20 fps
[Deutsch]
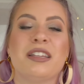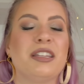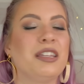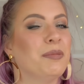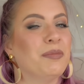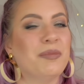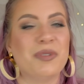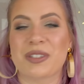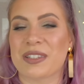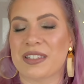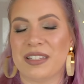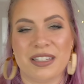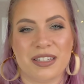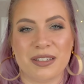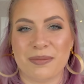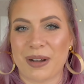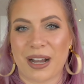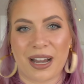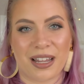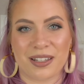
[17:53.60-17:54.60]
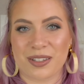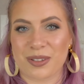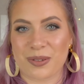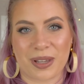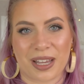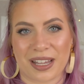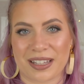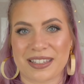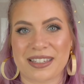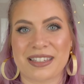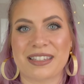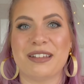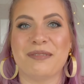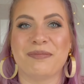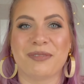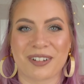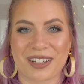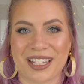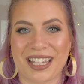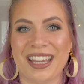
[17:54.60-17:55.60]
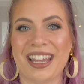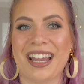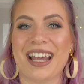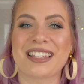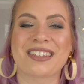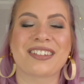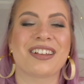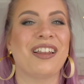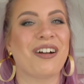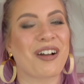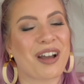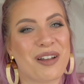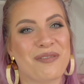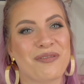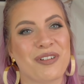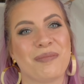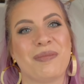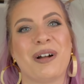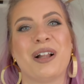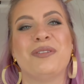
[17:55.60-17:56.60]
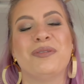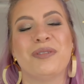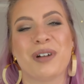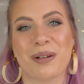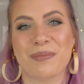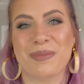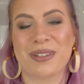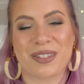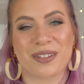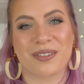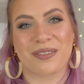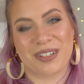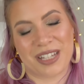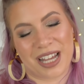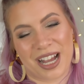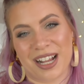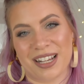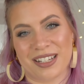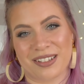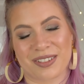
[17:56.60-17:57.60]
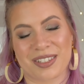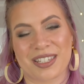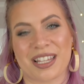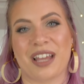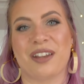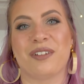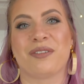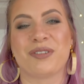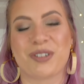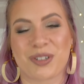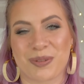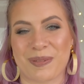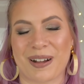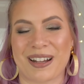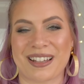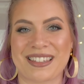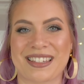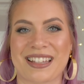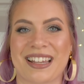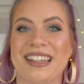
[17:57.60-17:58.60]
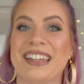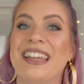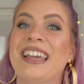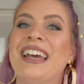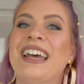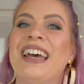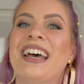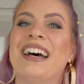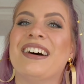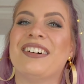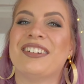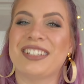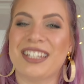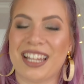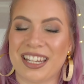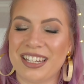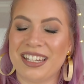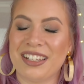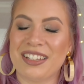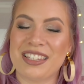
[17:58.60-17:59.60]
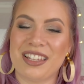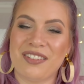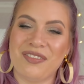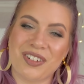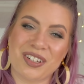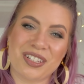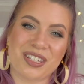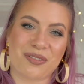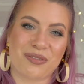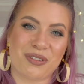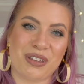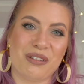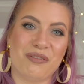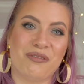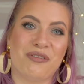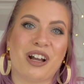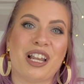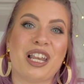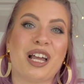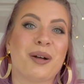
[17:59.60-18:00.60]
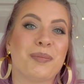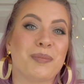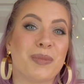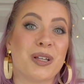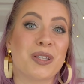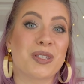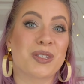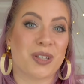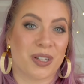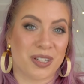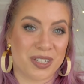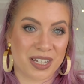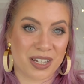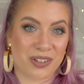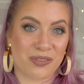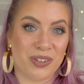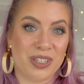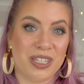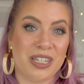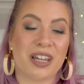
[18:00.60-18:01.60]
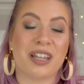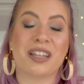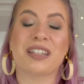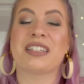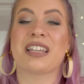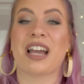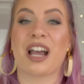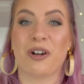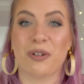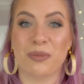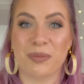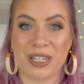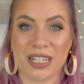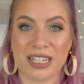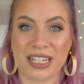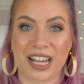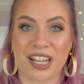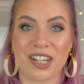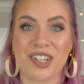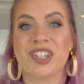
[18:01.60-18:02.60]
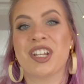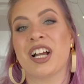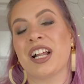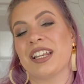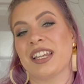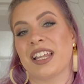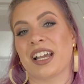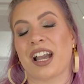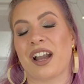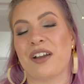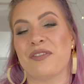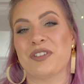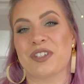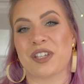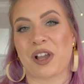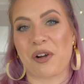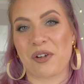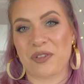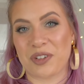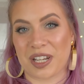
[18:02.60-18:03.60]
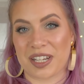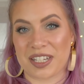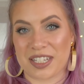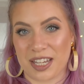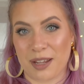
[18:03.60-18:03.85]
ihr müsst nicht immer alles so ernst nehmen, okay? Es soll auch einfach mal nur ein bisschen Unterhaltung sein und Spaß sein. Und dann sehen wir uns auf jeden Fall am Sonntag wieder. Da unbedingt einschalten, da greife ich auch wieder ein